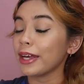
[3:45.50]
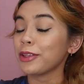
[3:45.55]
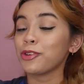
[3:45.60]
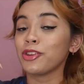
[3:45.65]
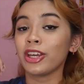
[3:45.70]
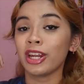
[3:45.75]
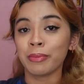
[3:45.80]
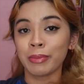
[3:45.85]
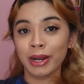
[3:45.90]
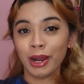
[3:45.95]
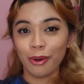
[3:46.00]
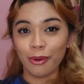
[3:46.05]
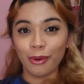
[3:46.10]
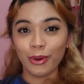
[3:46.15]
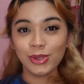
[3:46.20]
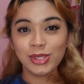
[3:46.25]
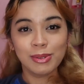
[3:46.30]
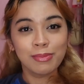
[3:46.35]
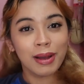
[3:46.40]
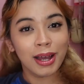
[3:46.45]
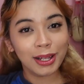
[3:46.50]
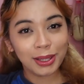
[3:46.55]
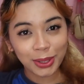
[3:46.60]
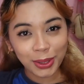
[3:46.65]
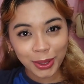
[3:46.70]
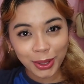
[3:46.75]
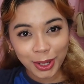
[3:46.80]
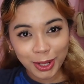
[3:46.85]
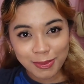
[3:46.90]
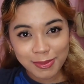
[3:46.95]
Ito na naman ako sa mga
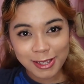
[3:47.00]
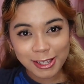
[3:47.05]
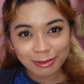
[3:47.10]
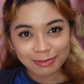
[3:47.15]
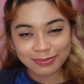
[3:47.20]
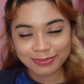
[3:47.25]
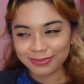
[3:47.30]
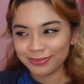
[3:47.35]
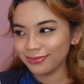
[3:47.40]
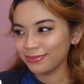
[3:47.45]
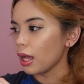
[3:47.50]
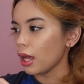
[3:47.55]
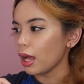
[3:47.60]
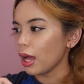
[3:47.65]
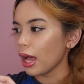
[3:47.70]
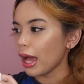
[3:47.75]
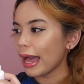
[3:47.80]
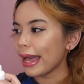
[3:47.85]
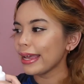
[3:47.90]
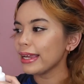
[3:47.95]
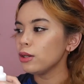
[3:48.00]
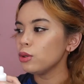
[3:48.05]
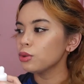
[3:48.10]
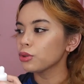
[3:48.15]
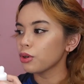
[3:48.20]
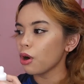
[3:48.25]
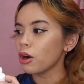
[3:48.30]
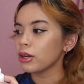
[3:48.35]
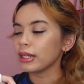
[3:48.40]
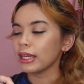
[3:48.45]
terms. Mm -mm.
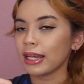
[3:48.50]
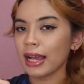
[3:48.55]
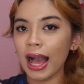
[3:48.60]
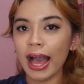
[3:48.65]
Hyaluronic,